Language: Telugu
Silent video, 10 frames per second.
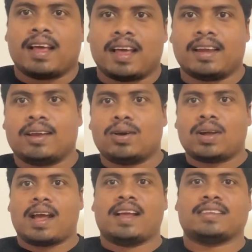హలో
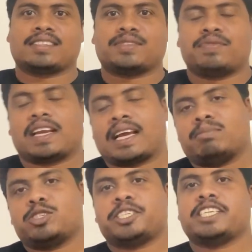గాయస్
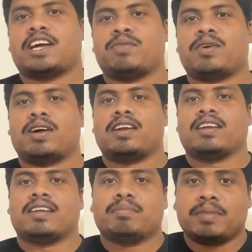వెల్కమ్ టు డిన్నా వరల్డ్
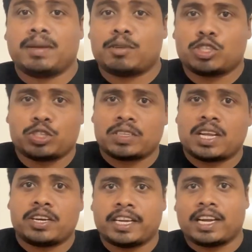మీరు ఇప్పుడు
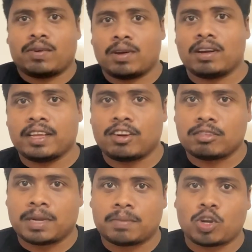చూస్తున్నారు డిన్నా వరల్డ్
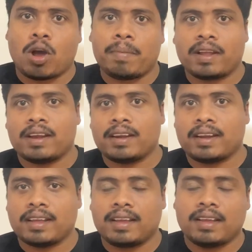ఈరోజు మనం టాపిక్
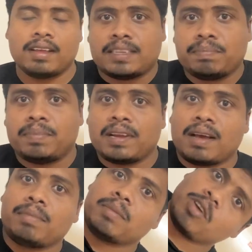ఏంటంటే సింపుల్గా మనం